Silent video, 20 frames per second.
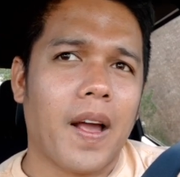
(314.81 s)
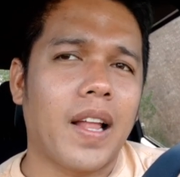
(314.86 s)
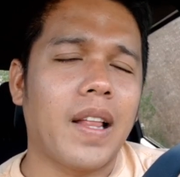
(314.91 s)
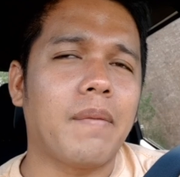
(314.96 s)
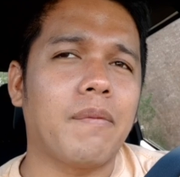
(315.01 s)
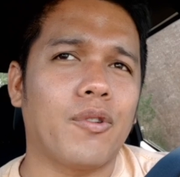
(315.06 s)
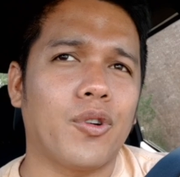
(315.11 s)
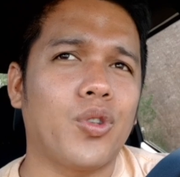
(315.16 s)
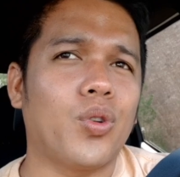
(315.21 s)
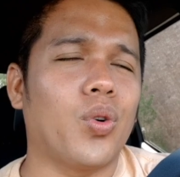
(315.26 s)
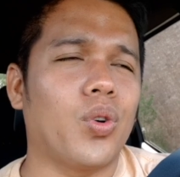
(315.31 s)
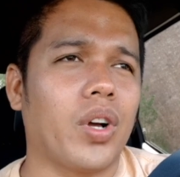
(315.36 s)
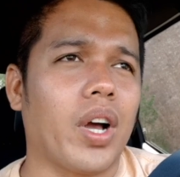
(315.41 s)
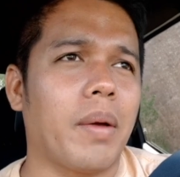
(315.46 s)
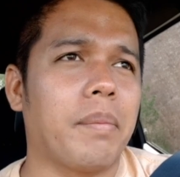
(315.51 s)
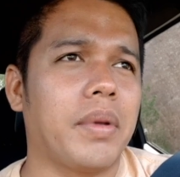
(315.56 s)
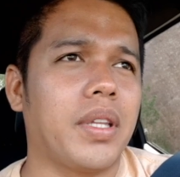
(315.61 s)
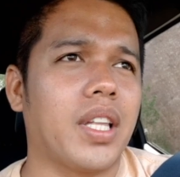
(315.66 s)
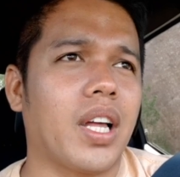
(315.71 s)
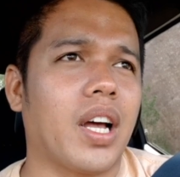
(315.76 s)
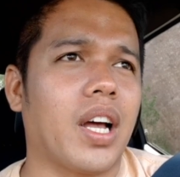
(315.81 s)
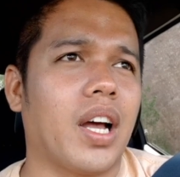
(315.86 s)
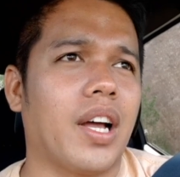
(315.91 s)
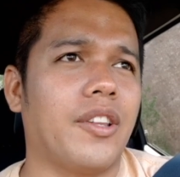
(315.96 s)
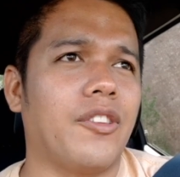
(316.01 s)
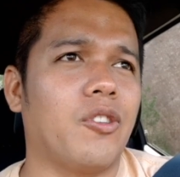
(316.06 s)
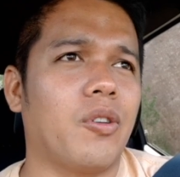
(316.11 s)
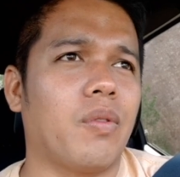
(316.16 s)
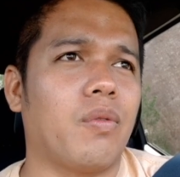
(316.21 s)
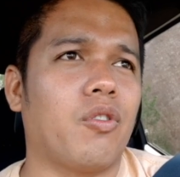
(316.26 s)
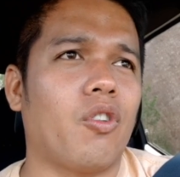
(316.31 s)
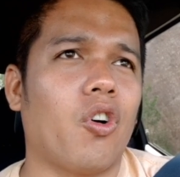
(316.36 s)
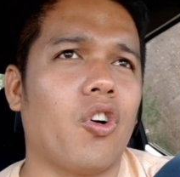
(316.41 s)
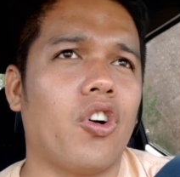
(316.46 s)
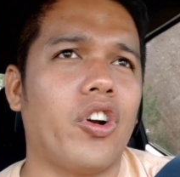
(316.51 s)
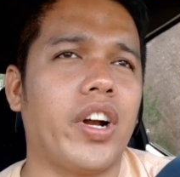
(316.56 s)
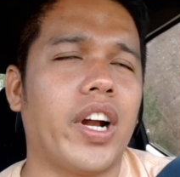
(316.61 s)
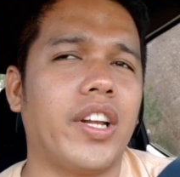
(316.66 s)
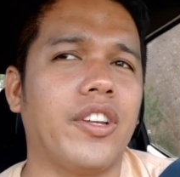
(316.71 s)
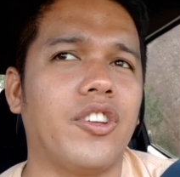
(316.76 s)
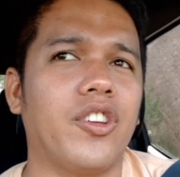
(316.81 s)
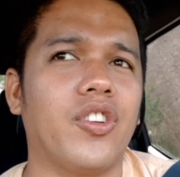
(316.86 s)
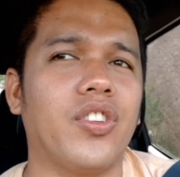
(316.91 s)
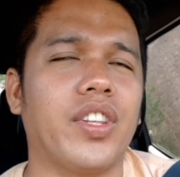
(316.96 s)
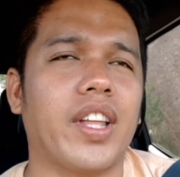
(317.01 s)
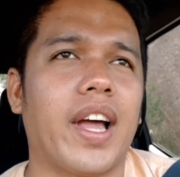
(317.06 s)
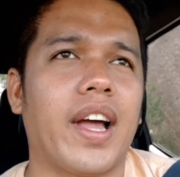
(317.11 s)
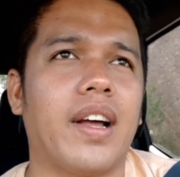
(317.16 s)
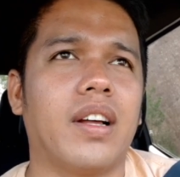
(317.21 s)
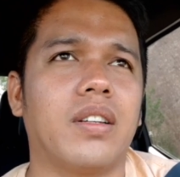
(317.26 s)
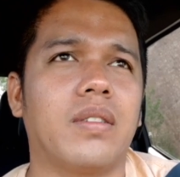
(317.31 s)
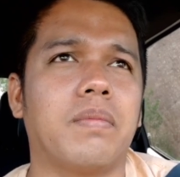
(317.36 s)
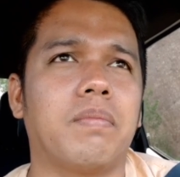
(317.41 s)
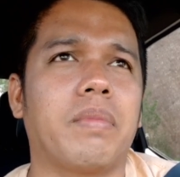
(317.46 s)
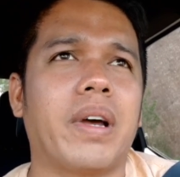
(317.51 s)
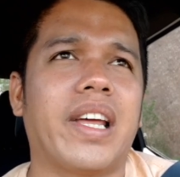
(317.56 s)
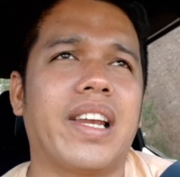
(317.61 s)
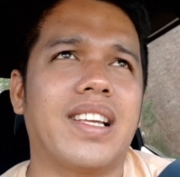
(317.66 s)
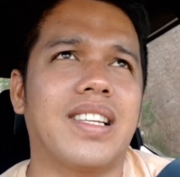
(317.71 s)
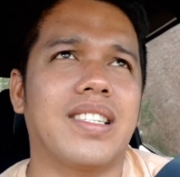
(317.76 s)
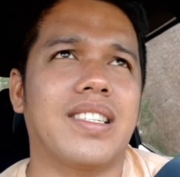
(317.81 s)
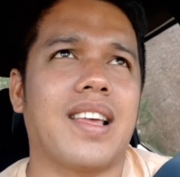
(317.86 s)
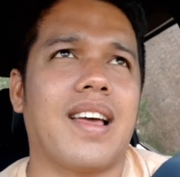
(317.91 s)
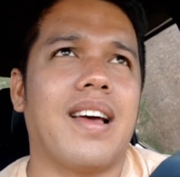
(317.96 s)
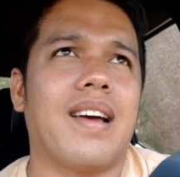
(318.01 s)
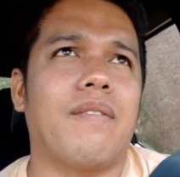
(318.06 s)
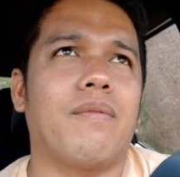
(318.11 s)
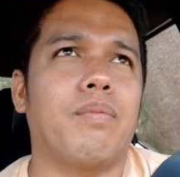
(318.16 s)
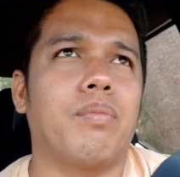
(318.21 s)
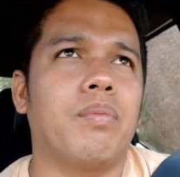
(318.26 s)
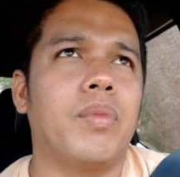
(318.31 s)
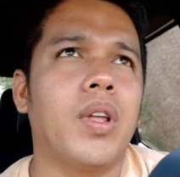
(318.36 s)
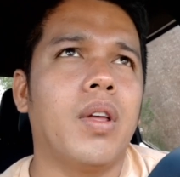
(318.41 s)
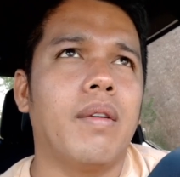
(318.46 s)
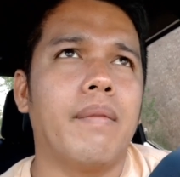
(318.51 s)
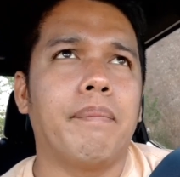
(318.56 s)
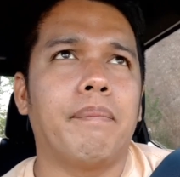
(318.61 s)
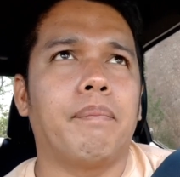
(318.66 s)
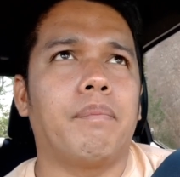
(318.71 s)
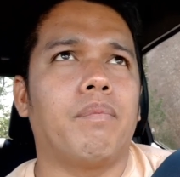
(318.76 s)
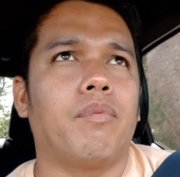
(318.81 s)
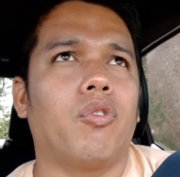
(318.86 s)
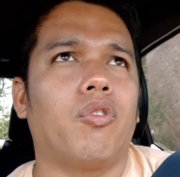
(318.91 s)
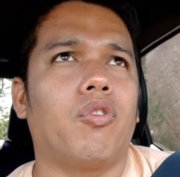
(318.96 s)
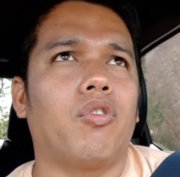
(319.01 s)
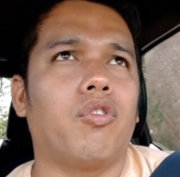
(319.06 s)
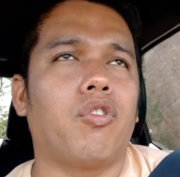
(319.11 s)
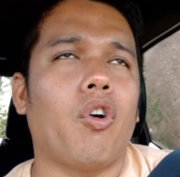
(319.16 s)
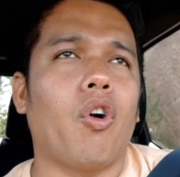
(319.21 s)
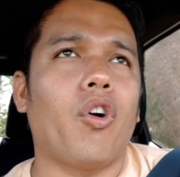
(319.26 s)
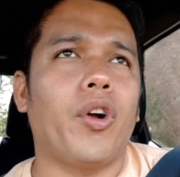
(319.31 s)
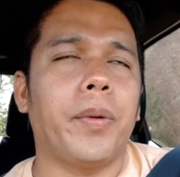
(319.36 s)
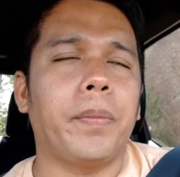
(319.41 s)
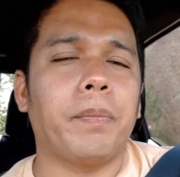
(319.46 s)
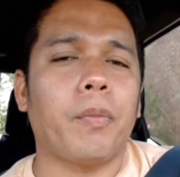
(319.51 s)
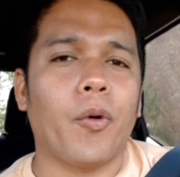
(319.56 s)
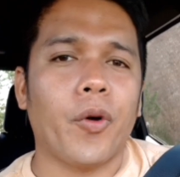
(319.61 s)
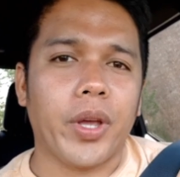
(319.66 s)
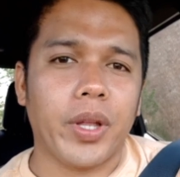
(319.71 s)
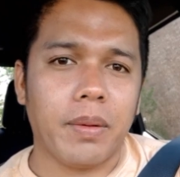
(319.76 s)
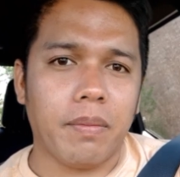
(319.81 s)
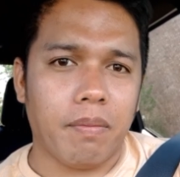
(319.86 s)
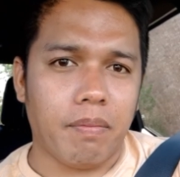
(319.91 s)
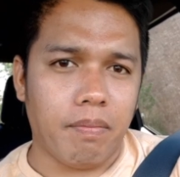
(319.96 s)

Alam ko doon kami naka ano for ano yun na ah, para sa 4.5